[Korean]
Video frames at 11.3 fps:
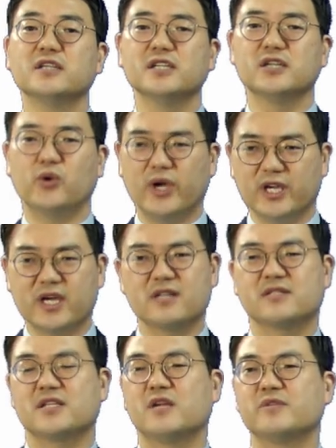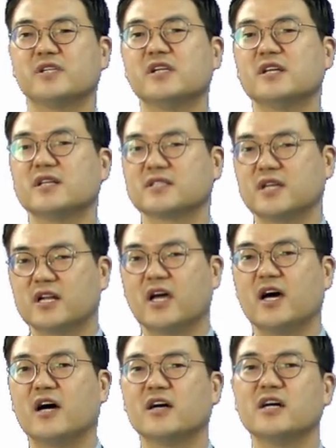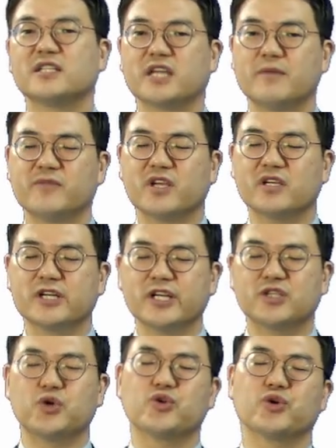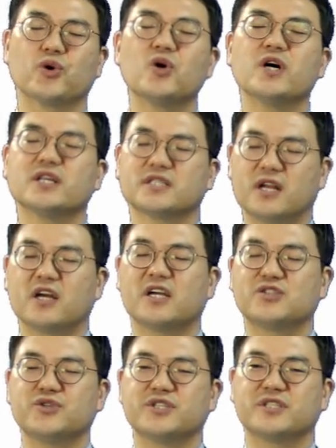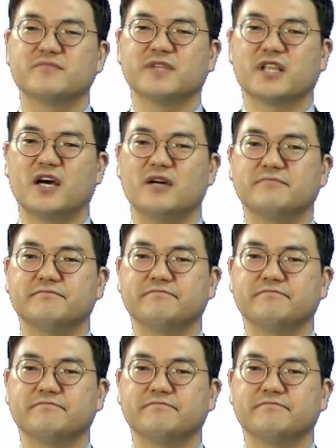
늘 회개하는 삶을 살아야 참된 그리스도인으로 살아갈 수 있습니다.